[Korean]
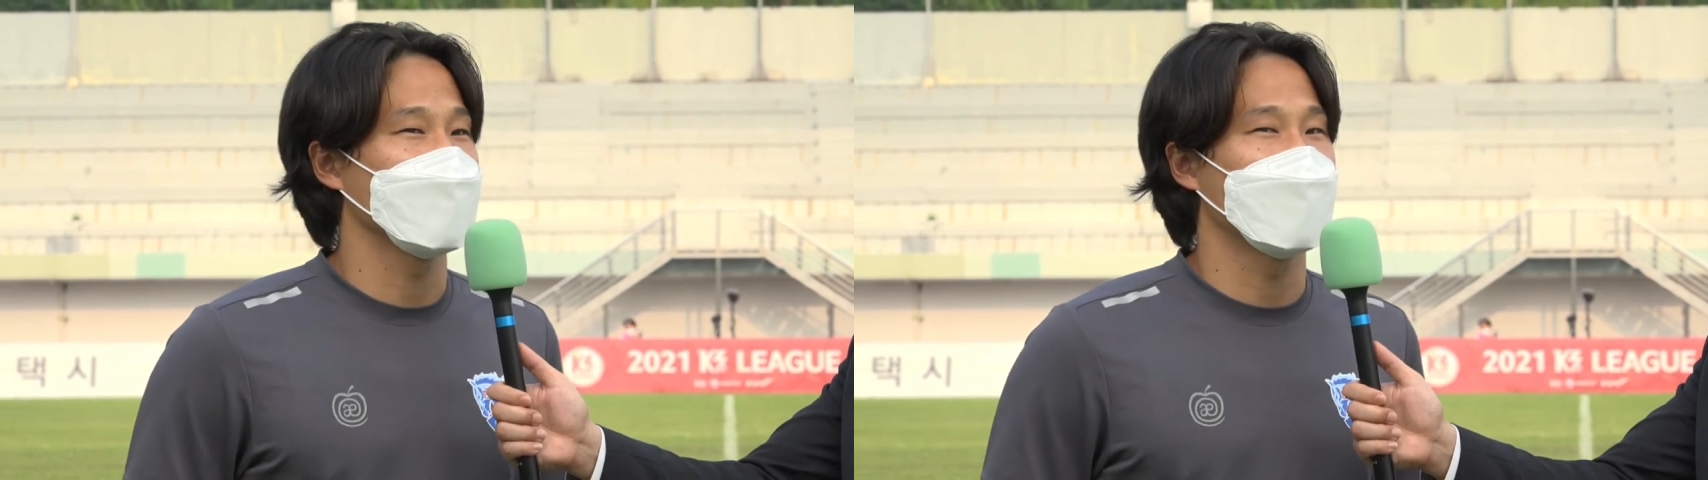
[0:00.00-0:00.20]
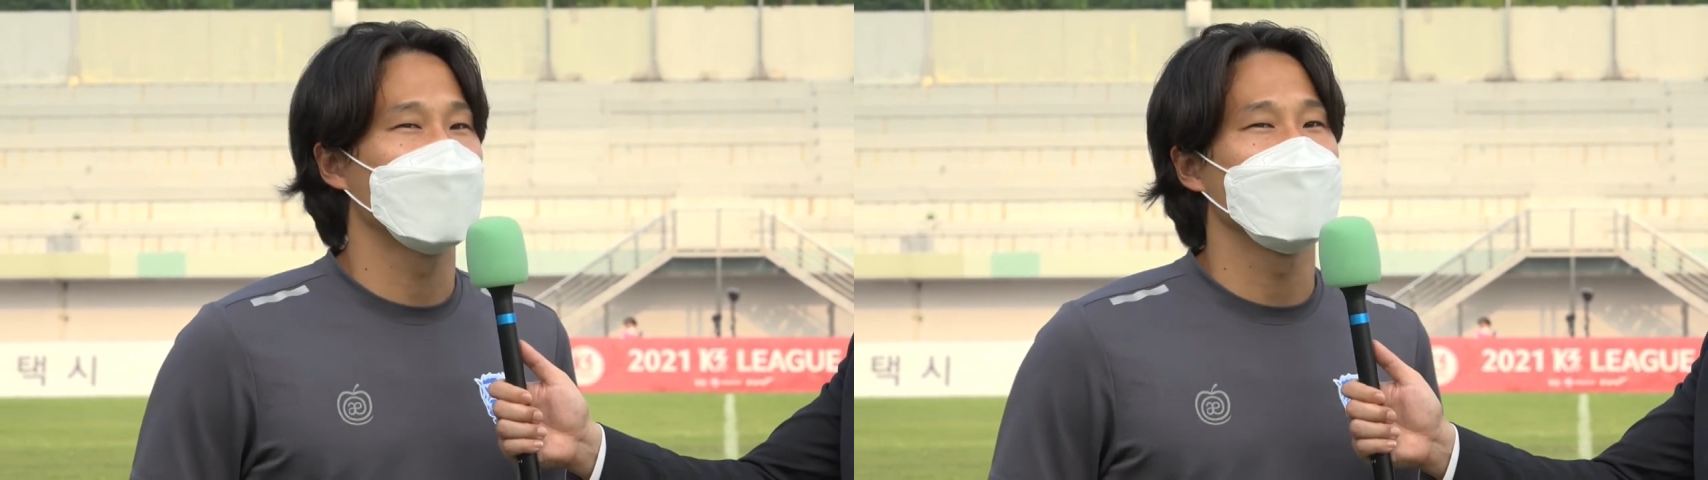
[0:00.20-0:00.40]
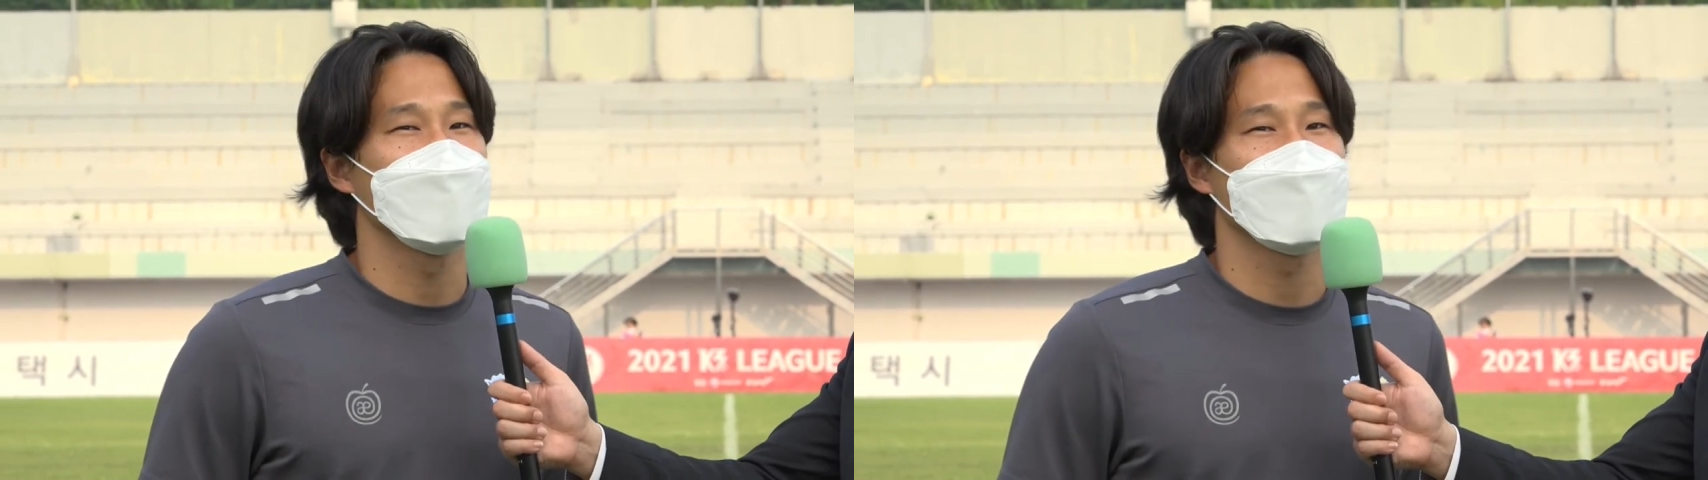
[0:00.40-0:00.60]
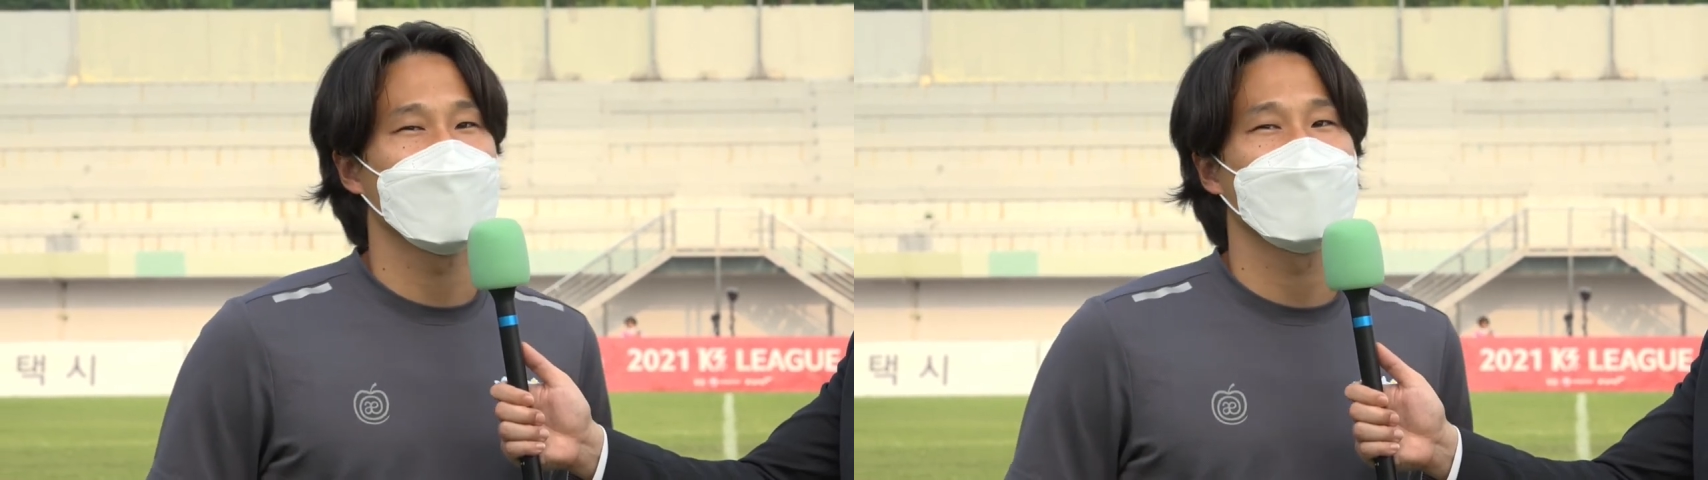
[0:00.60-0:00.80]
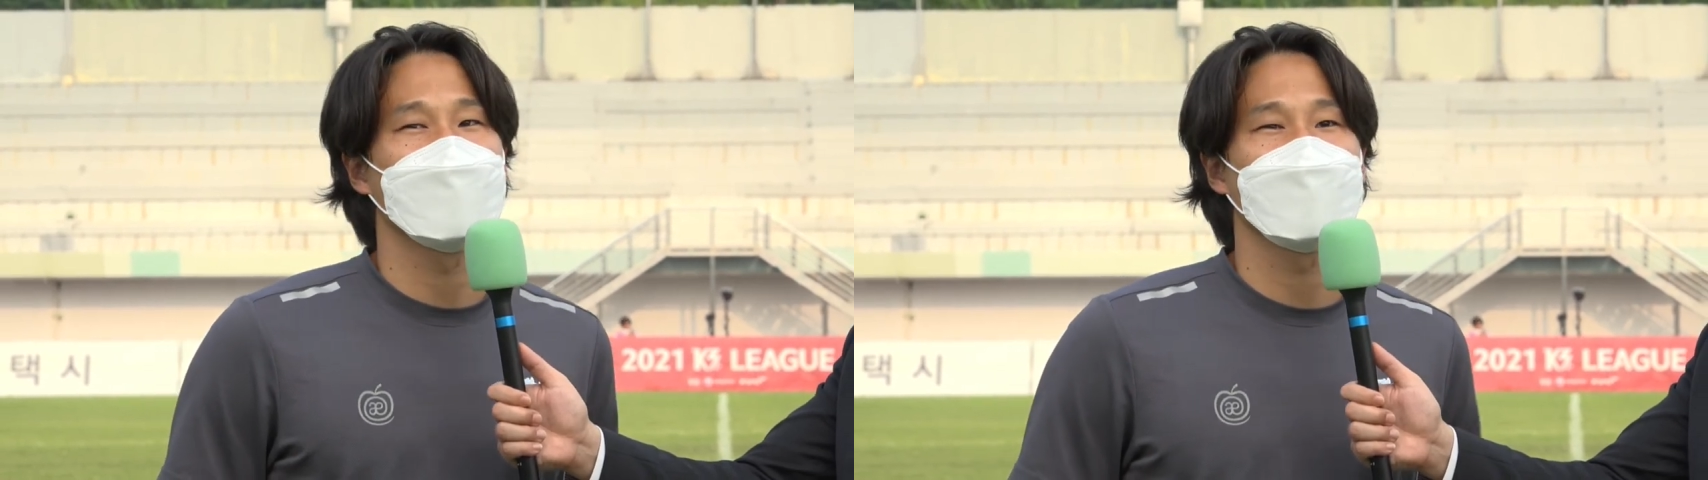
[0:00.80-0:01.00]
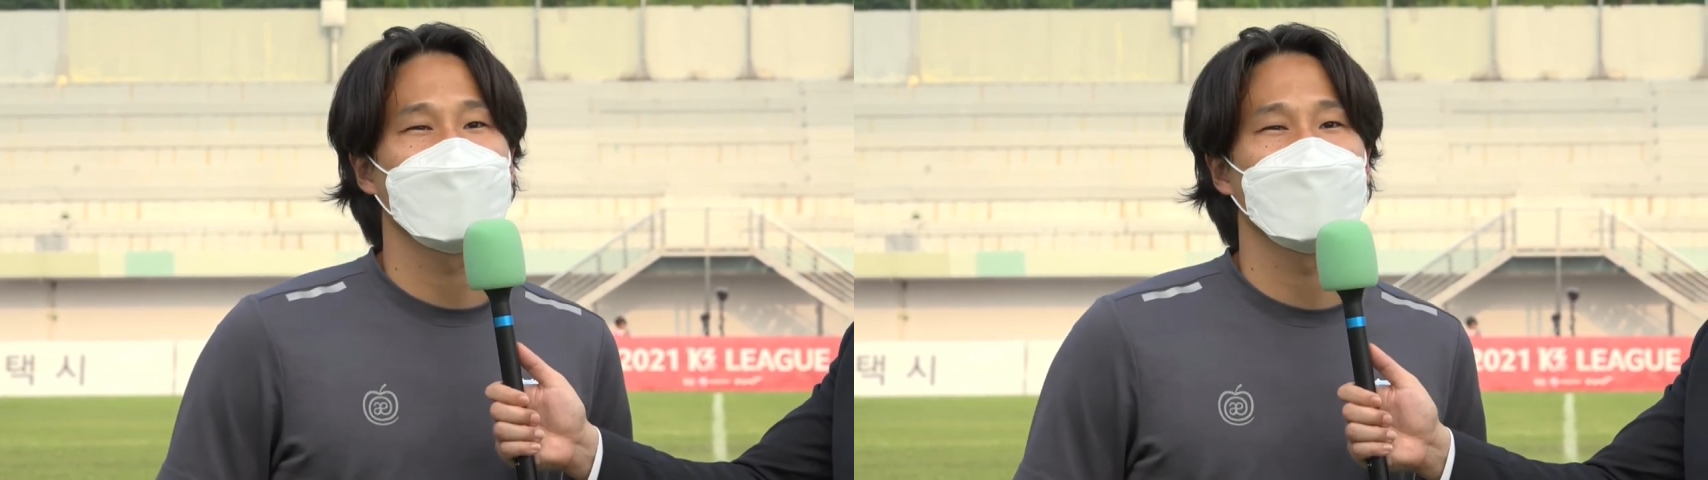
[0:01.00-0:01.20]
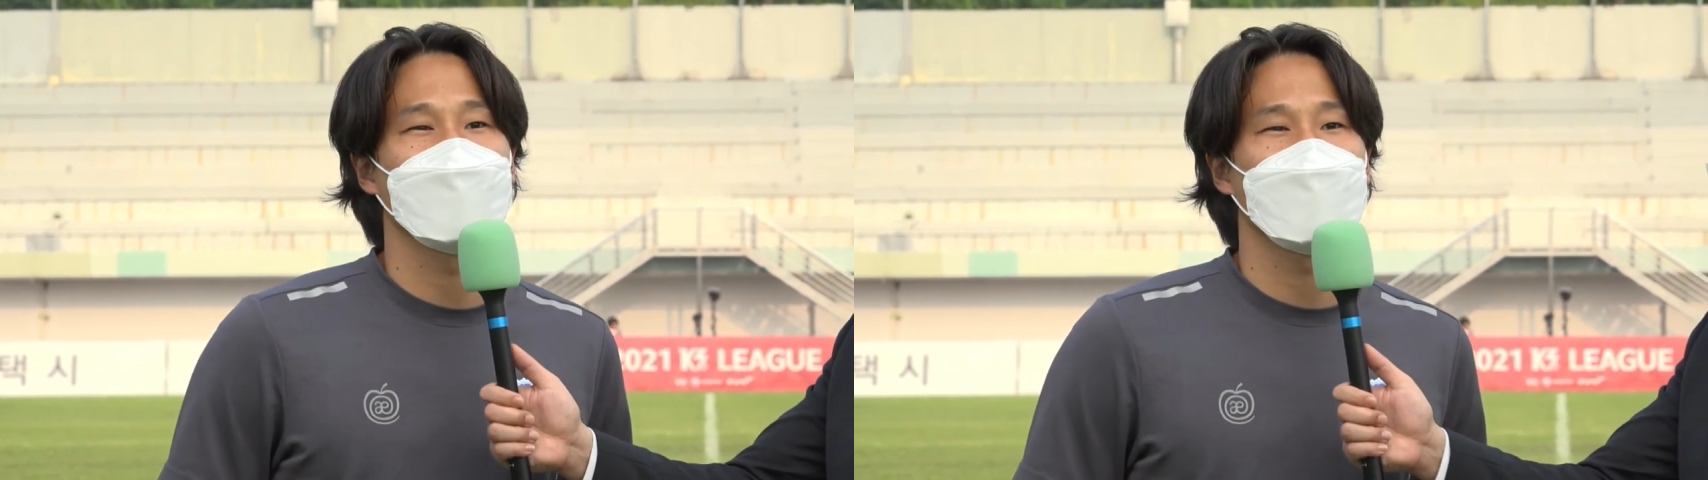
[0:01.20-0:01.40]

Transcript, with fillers: 나오면서 좀 더